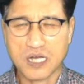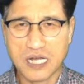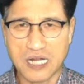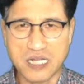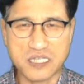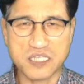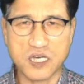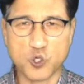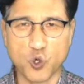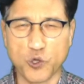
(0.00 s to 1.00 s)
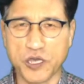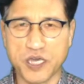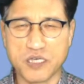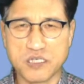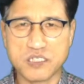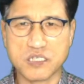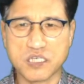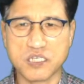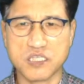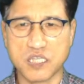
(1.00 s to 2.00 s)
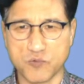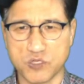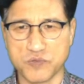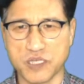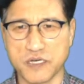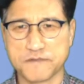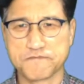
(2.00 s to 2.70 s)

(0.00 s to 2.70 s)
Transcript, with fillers: 갈라디아 교회에 있었기 때문입니다.